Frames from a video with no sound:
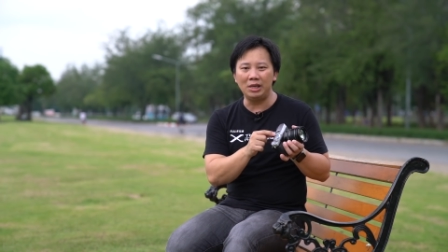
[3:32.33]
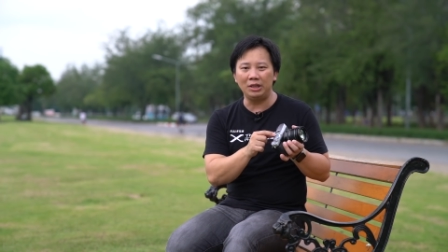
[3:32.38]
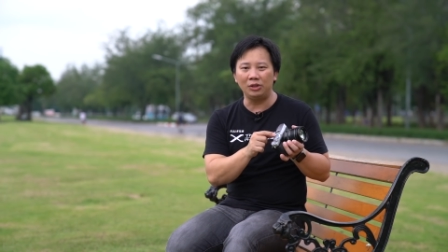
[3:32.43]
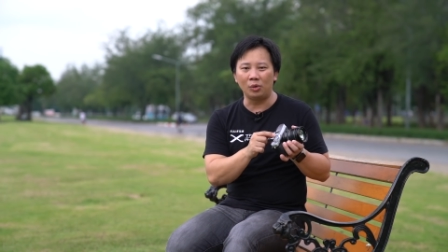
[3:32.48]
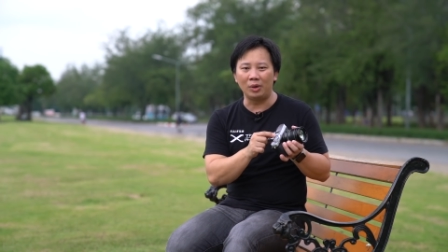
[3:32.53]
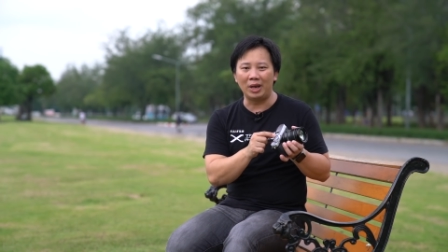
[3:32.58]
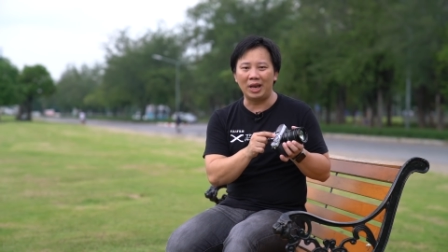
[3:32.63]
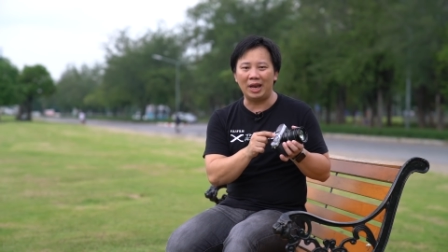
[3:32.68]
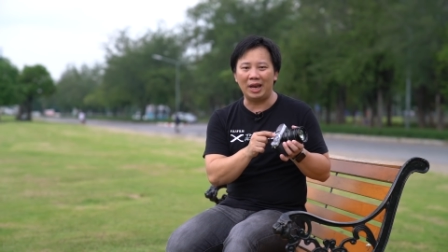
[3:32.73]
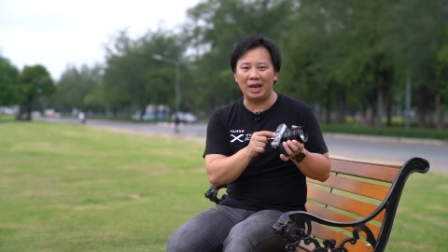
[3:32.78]
ที่
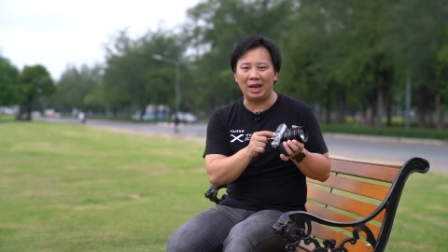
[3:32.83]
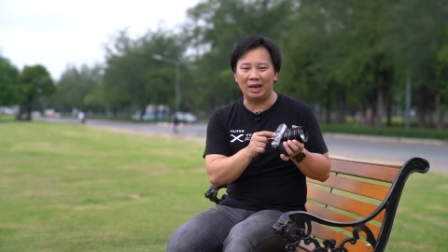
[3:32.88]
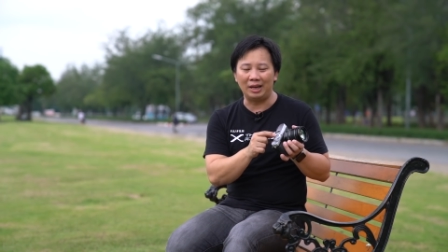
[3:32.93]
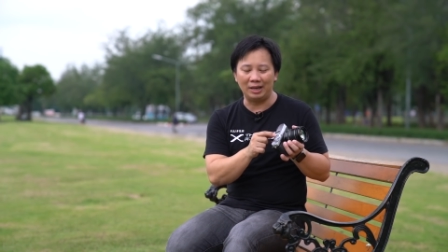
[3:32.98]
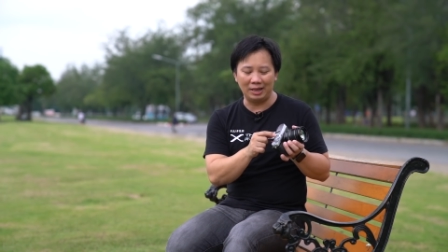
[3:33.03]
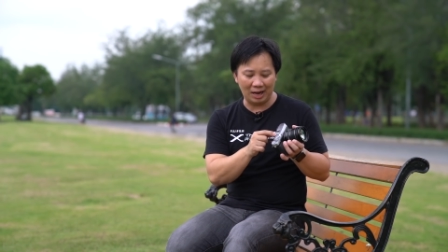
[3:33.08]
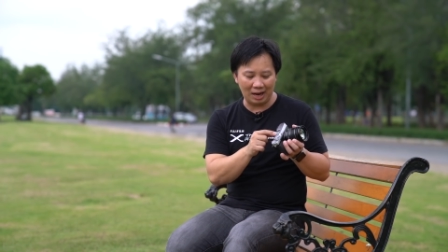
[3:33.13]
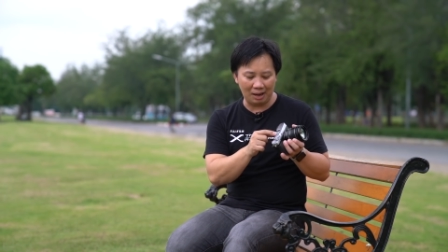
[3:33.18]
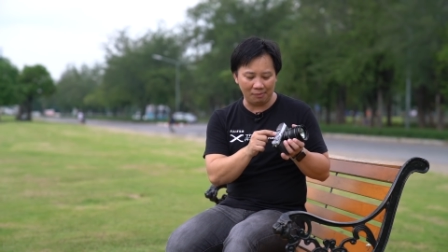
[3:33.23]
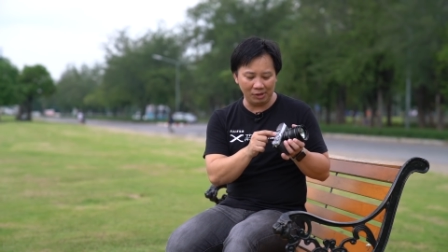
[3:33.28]
ตัว A
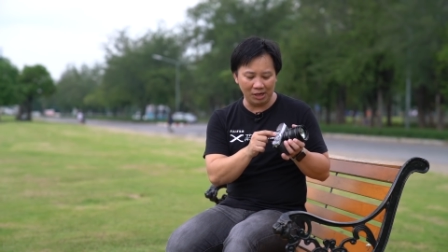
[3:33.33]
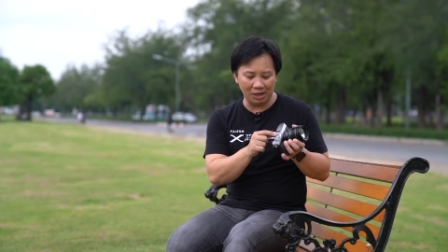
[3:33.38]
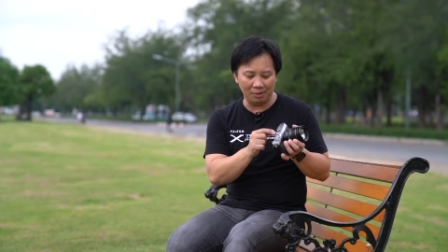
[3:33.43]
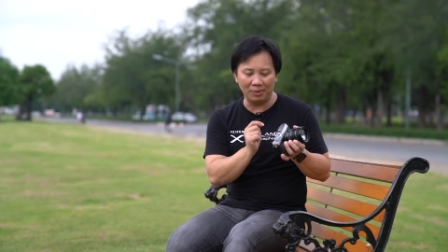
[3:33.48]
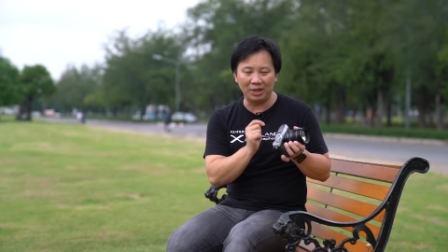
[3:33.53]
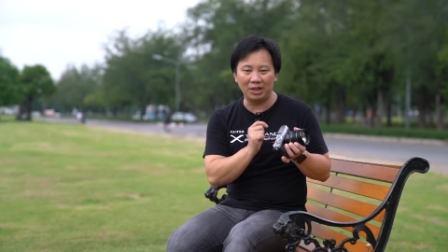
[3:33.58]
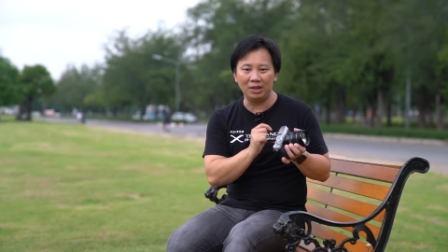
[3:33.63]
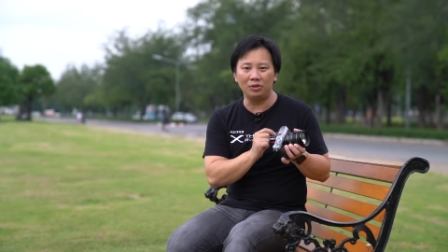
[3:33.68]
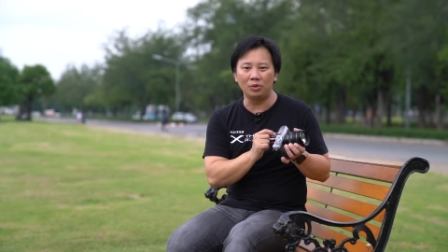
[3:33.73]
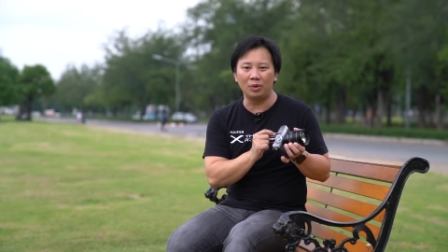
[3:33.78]
นะครับเลือก
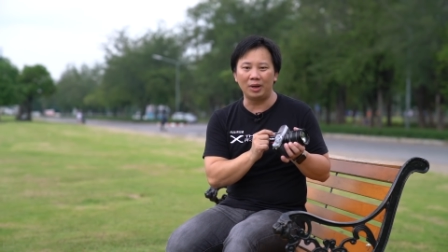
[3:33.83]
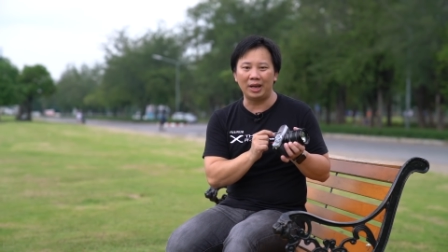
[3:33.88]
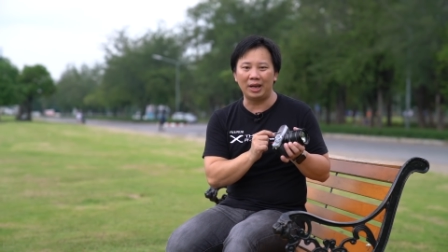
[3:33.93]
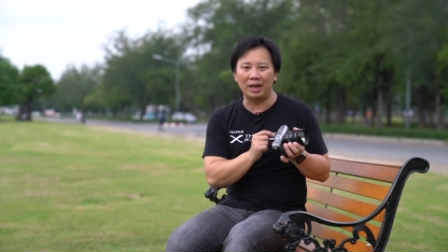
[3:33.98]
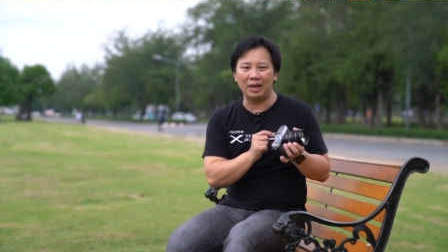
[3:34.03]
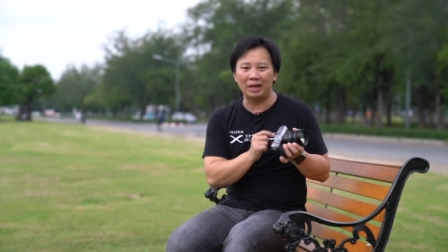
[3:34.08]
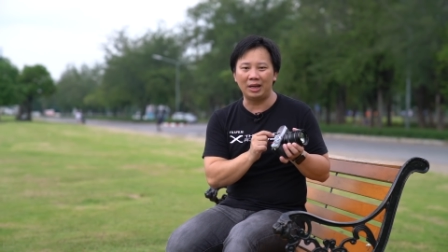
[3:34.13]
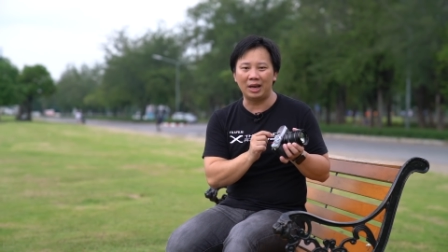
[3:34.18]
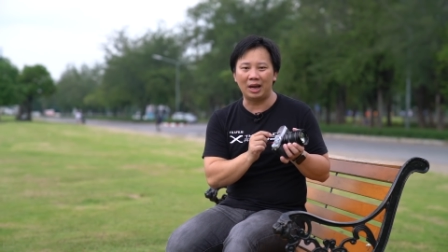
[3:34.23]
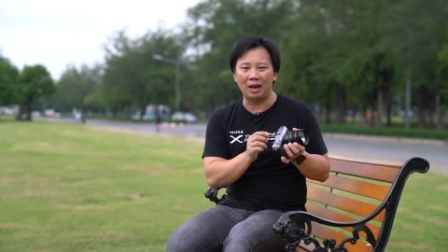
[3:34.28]
มาที่ตัว A
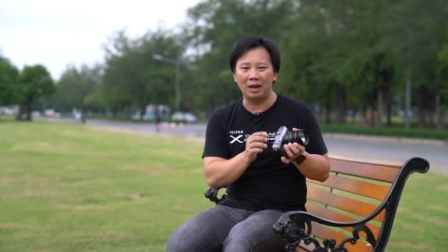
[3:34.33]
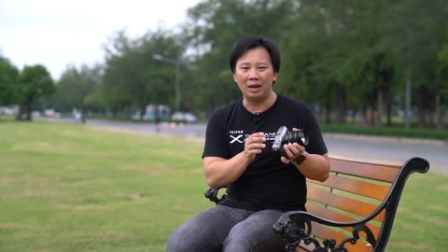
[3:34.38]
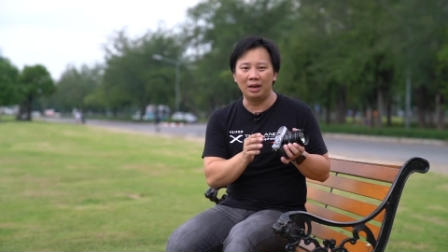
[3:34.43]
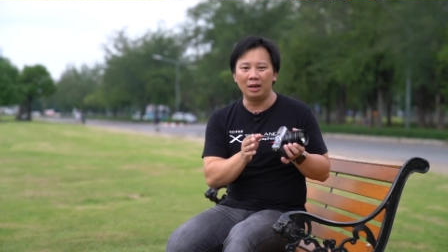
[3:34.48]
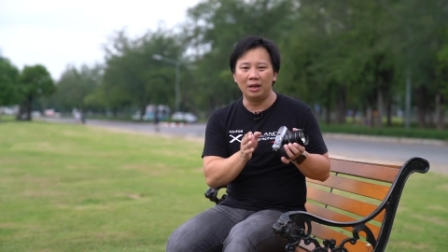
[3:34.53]
เนี่ย